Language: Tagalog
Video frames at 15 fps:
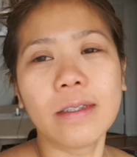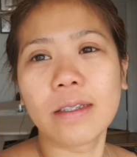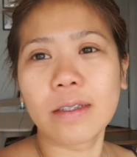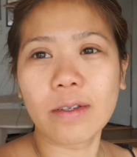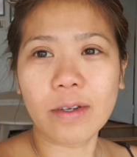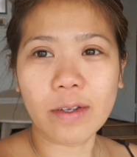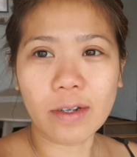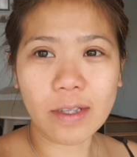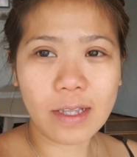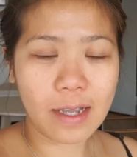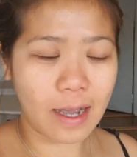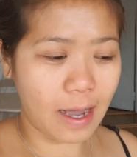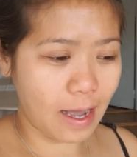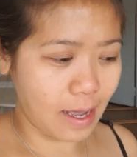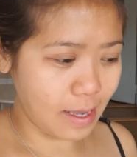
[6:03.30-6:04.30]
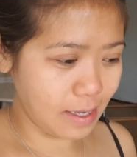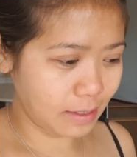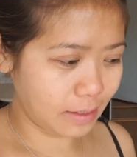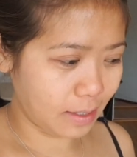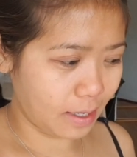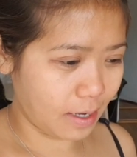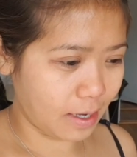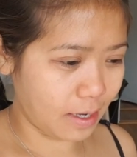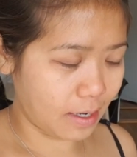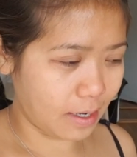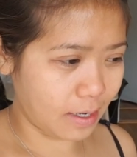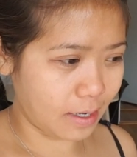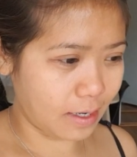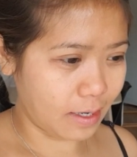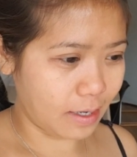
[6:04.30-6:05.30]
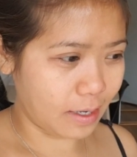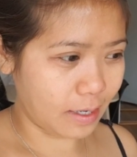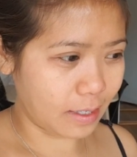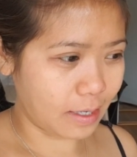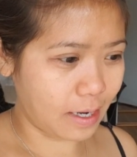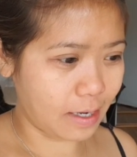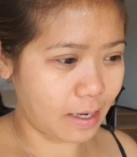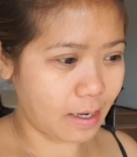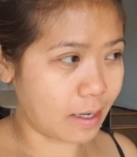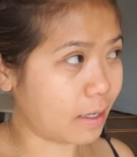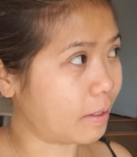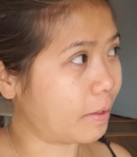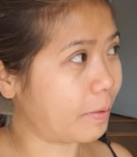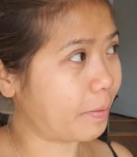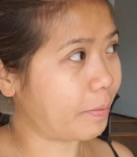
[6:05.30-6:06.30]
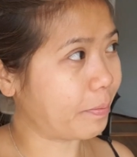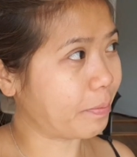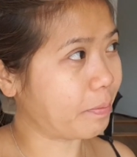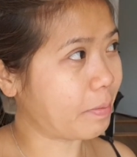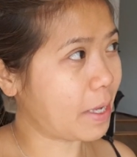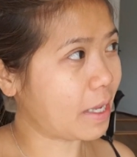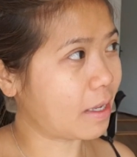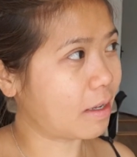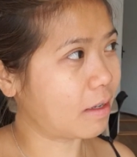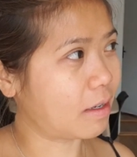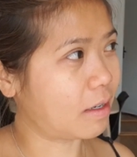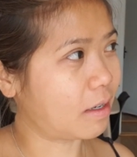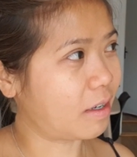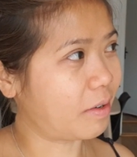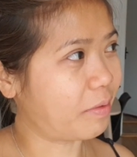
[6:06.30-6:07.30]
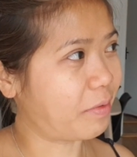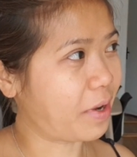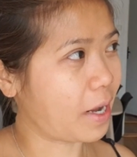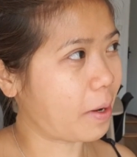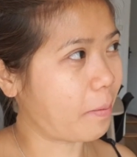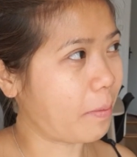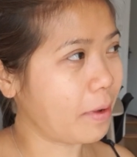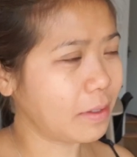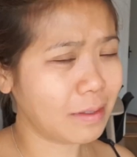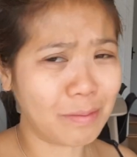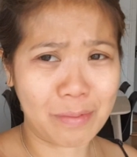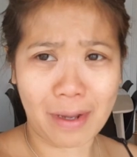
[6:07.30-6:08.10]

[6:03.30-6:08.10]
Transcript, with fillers: So, yun guys, uh, I gonna make uh, breakfast.